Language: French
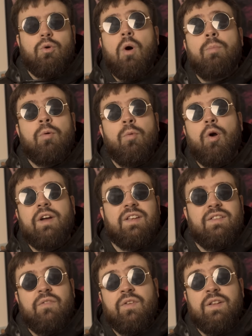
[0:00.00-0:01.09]
L'embaumeur était
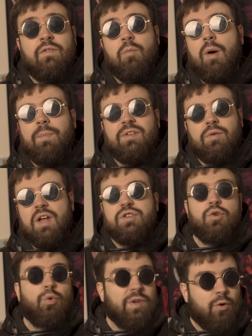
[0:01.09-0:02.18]
définitivement un
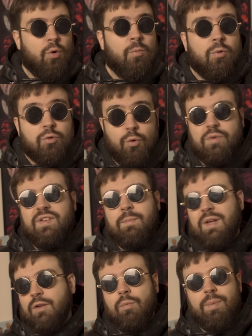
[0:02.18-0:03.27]
personnage unique au monde, aussi
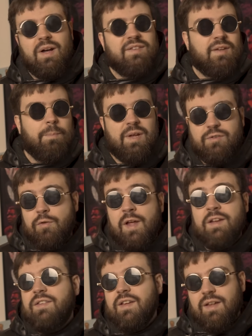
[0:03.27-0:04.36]
bien de par sa
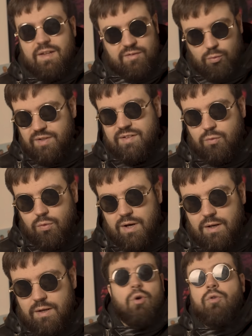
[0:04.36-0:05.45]
personnalité et son
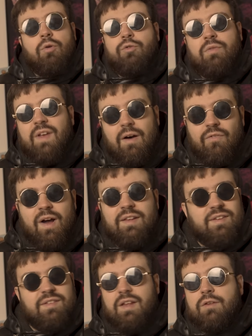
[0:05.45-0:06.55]
histoire, que dans son travail,
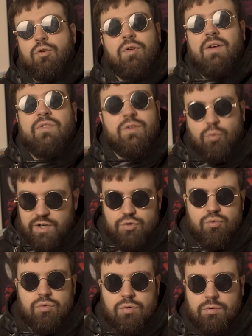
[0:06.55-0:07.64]
ses actes de la vie de tous les
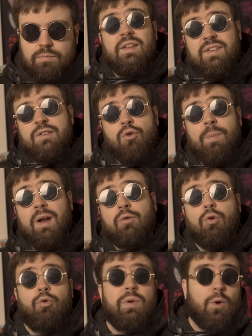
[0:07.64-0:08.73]
jours. Et si je parle
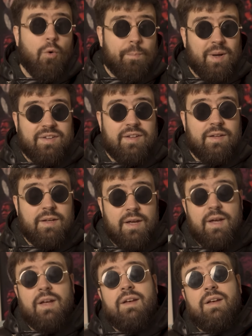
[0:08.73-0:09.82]
de lui au passé,
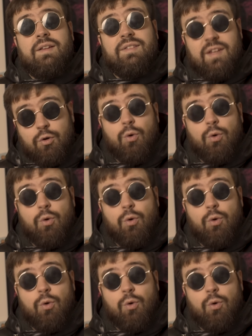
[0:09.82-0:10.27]
c'est